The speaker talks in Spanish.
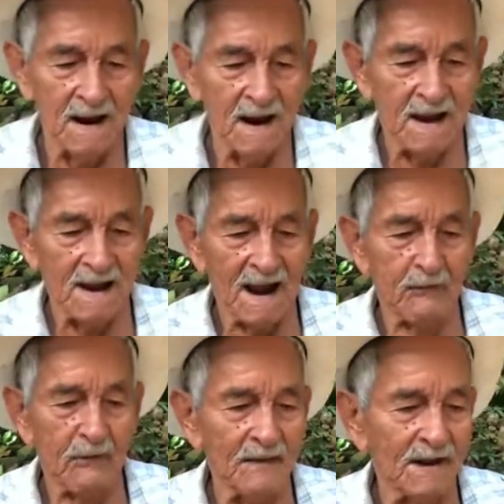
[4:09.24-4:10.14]
Allá
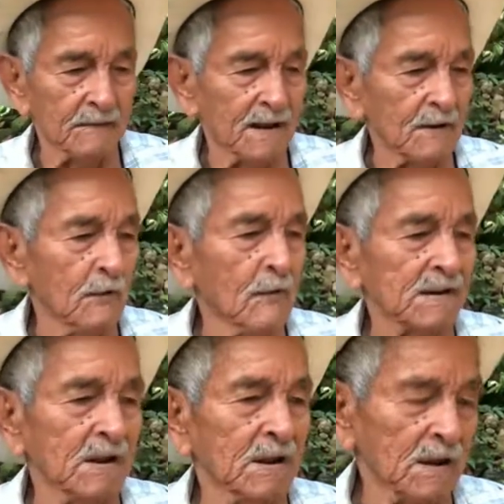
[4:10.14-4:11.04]
fue viéndome con
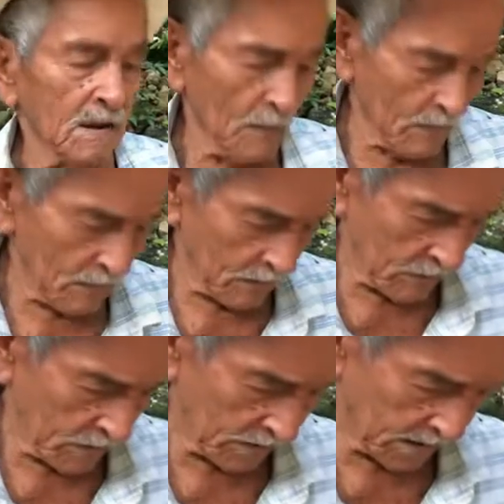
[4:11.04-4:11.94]
fuerza, yo hace como,
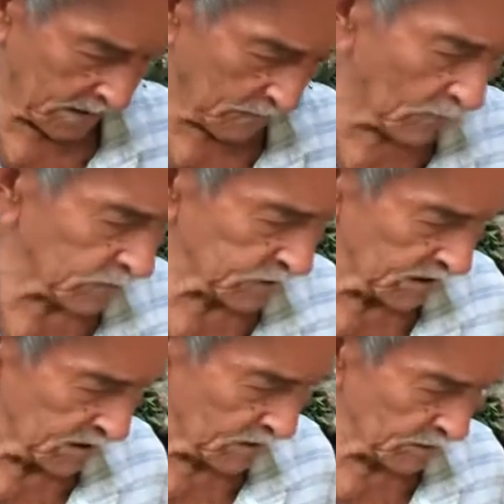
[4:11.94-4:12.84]
hace como
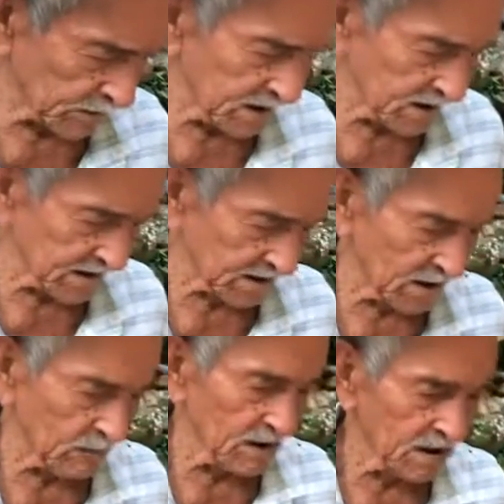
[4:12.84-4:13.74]
cinco o seis días
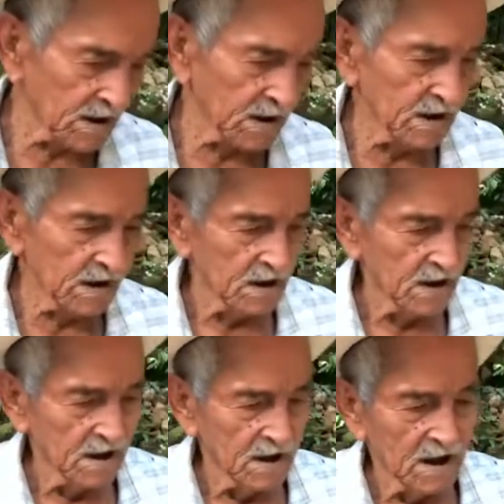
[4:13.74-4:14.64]
que fui.
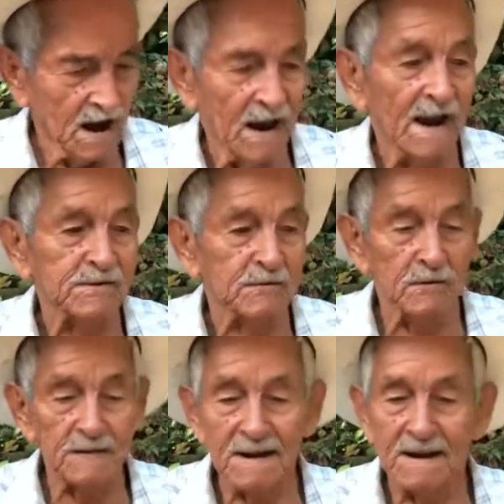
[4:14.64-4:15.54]
Allá
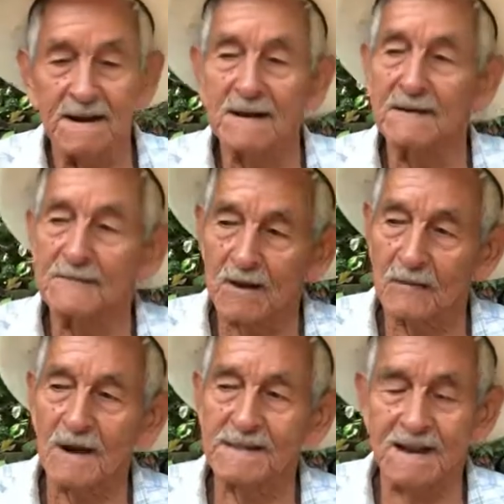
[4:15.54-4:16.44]
estuve,
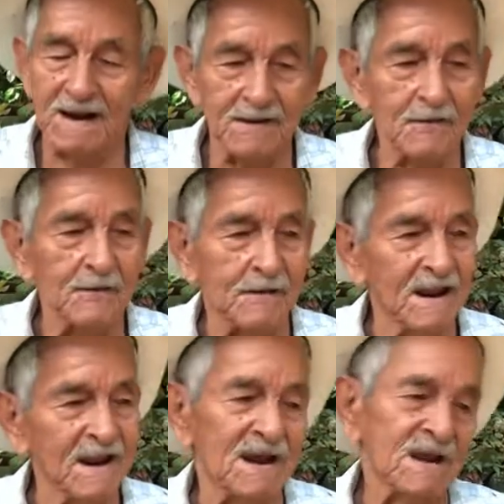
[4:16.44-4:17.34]
estuve platicando con
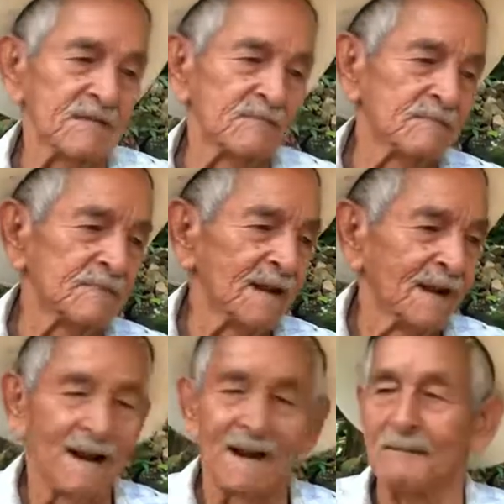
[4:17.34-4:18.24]
ella.
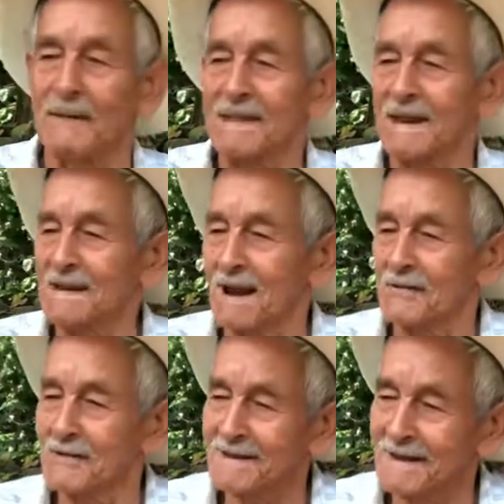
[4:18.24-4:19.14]
Te mandé
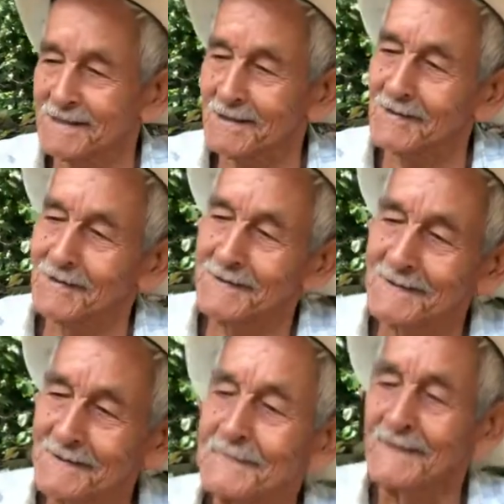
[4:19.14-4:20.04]
saludos y todo. Muchas
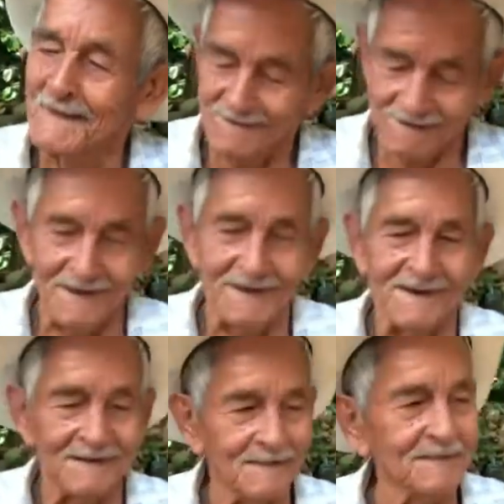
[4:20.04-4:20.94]
gracias.
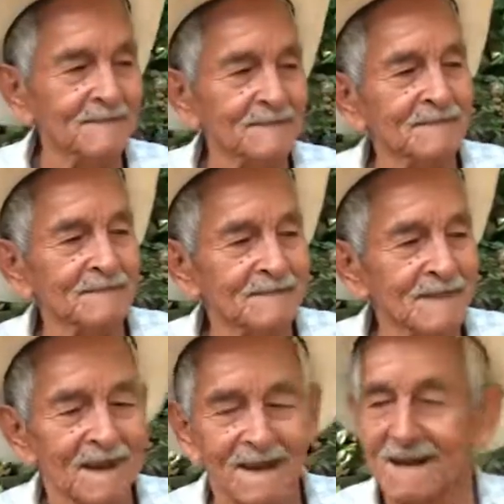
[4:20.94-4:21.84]
Sí. Ya
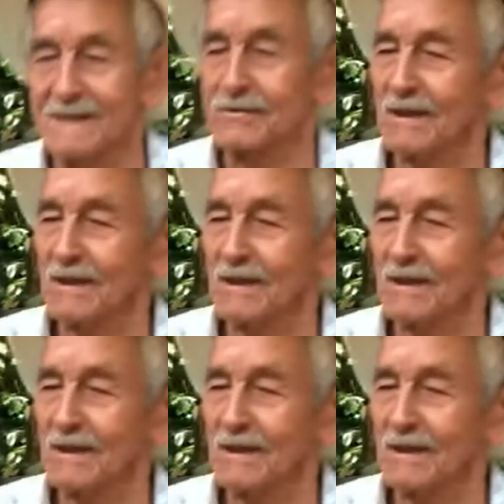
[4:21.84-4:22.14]
estaba cerca la